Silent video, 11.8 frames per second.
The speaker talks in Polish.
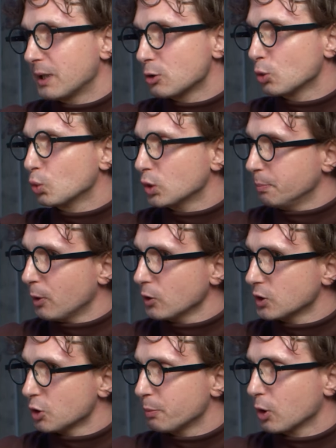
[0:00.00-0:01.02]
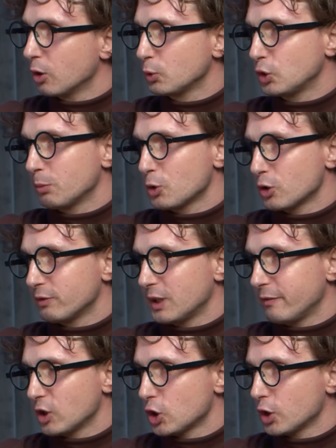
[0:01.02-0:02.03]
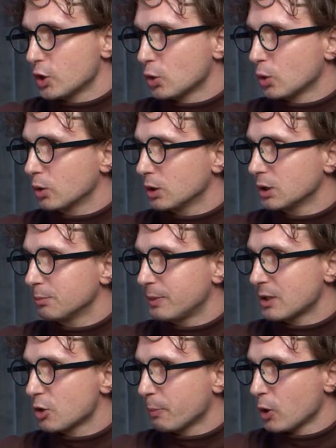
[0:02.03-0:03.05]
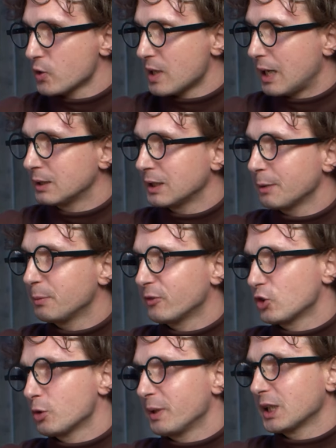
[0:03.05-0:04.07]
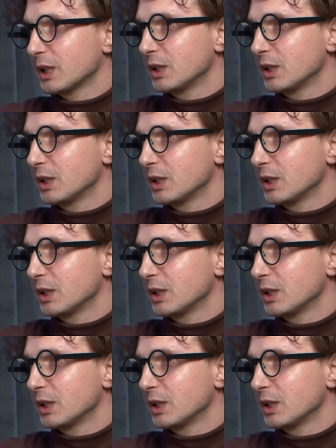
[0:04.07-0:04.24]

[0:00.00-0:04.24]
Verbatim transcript: bardzo długi proces, bo komuś się może wydawać, że to jest e, bardzo proste, ale najpierw trzeba znaczy,